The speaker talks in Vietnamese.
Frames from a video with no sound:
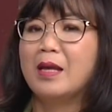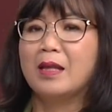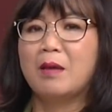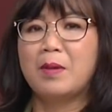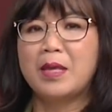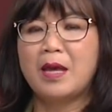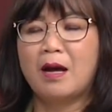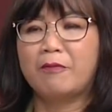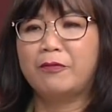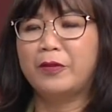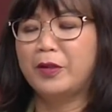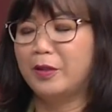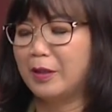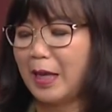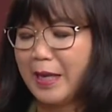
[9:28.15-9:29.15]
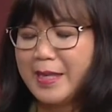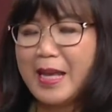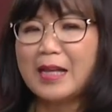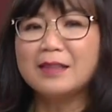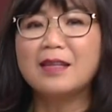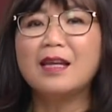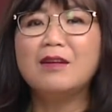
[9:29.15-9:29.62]
thì bây giờ phường lại
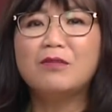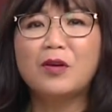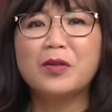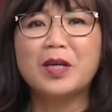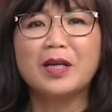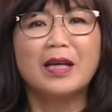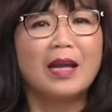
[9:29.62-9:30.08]
nhắn tin vô những